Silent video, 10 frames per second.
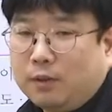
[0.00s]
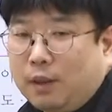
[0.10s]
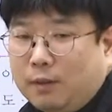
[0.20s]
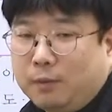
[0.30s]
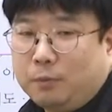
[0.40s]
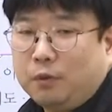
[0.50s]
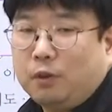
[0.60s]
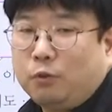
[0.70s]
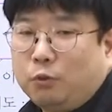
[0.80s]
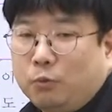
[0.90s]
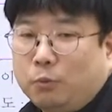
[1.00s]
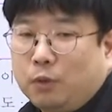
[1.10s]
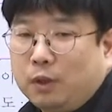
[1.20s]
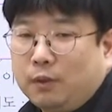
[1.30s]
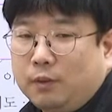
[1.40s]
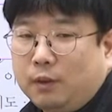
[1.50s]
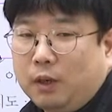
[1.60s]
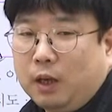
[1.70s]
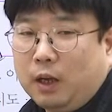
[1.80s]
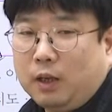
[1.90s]
40%에서 50%가
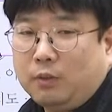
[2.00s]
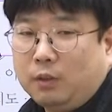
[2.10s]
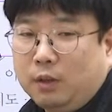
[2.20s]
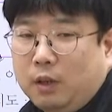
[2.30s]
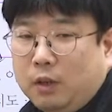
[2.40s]
됐으니까. 알겠죠?